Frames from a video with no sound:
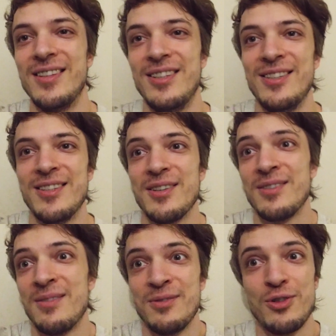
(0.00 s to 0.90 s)
И я,
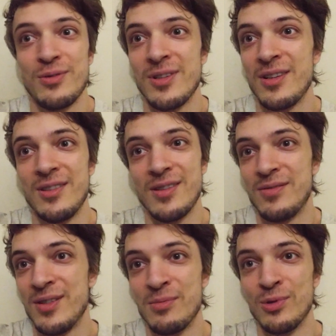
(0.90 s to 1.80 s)
главное, что так не
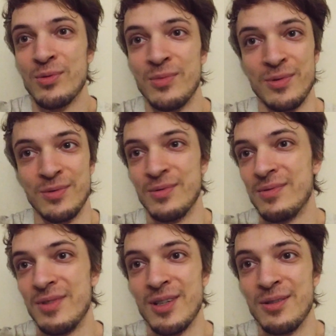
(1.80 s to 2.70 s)
совсем думаю.
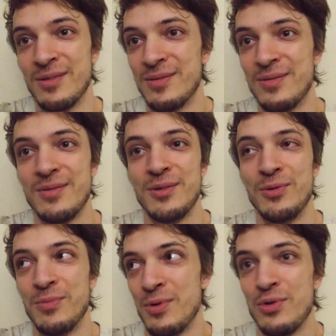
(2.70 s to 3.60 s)
Я
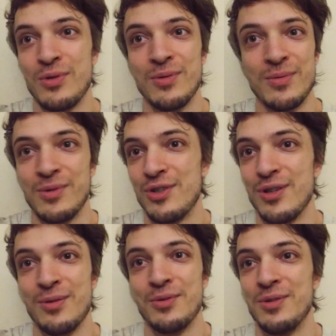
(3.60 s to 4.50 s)
думаю, что очень
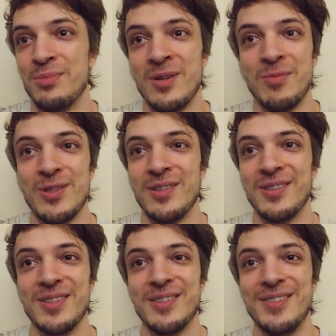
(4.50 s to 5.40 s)
хороший памятник.